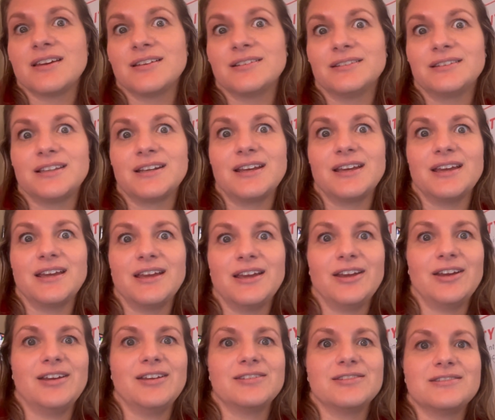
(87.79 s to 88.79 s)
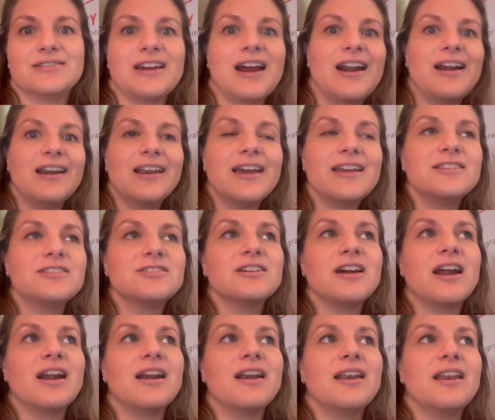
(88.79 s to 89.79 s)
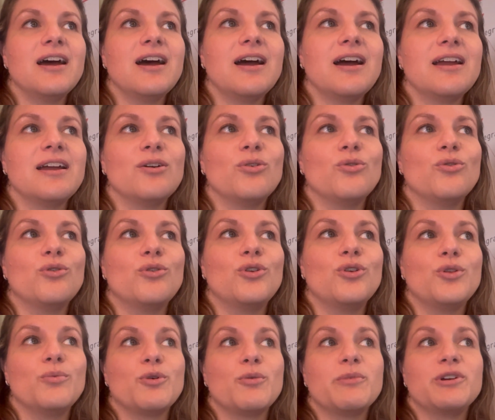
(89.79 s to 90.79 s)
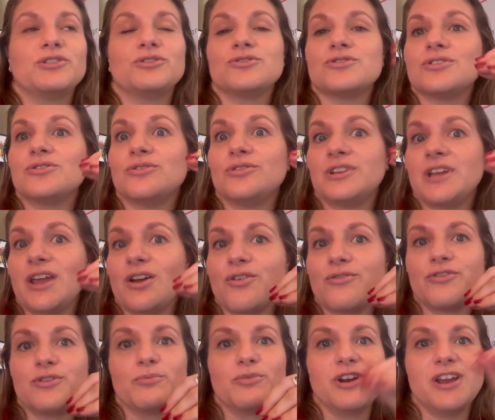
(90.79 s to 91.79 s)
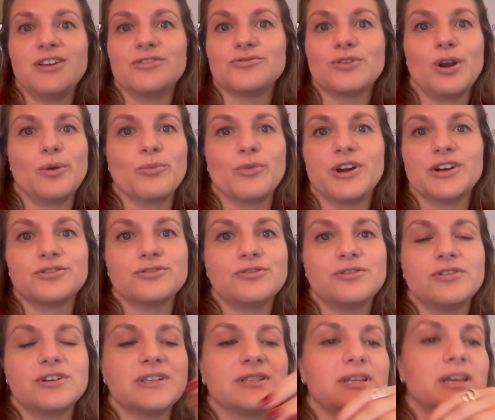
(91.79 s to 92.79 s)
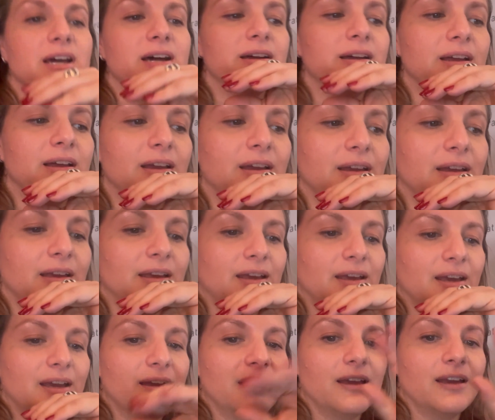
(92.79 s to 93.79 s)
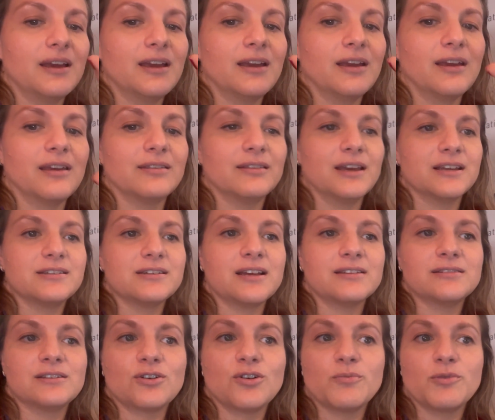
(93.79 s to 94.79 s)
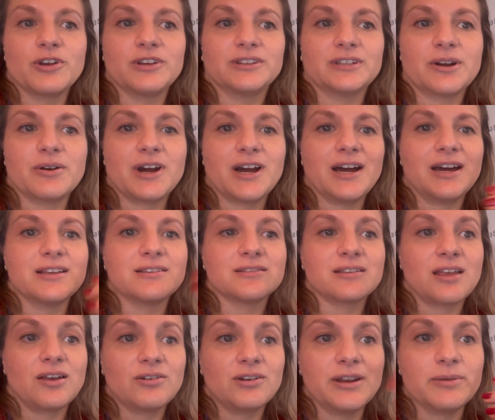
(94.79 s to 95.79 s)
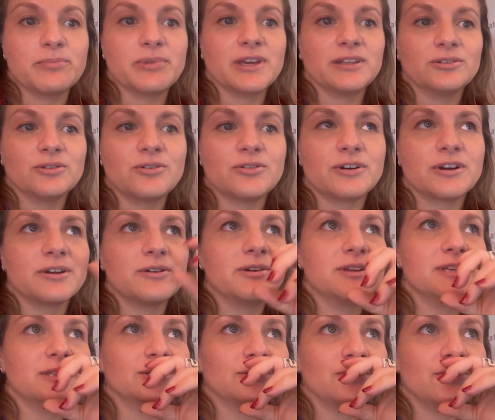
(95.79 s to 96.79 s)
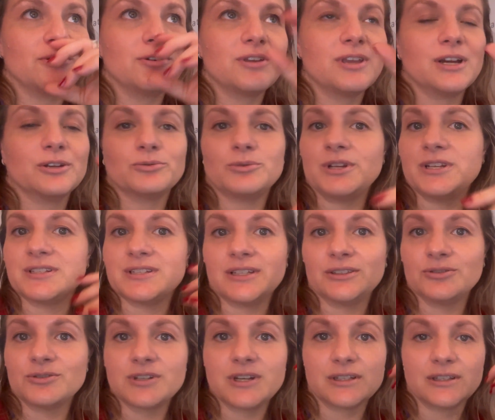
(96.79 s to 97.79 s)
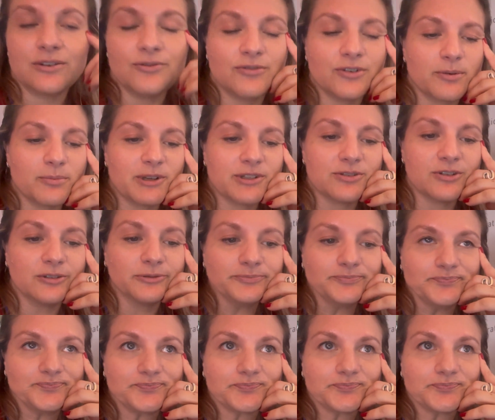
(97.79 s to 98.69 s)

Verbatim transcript: entre charla y charla o los momentos en donde hay coffee breaks o almuerzo o lo que sea, eh, da chance como de trabajar. He estado limpiando correo y de todo y actualizando cierta información.